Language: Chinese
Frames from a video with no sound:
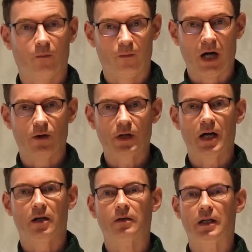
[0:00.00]
报
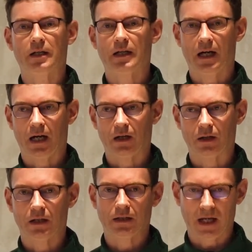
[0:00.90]
告好
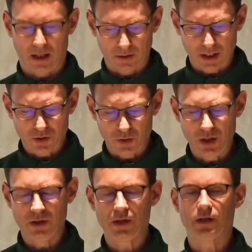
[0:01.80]
好的
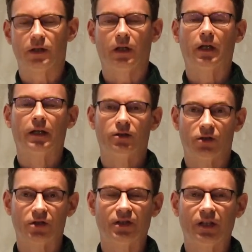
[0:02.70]
讯息，就
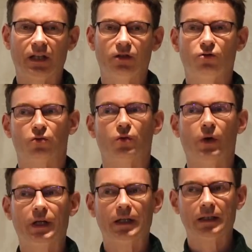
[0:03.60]
是天主
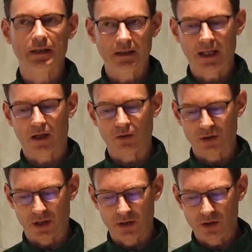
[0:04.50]
要
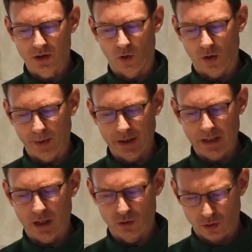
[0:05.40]
拯救我们，
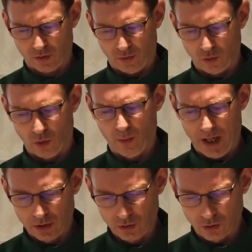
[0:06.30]
要祝福
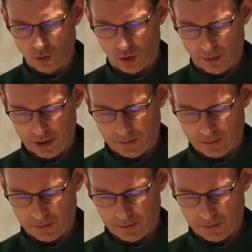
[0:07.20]
帮助我们。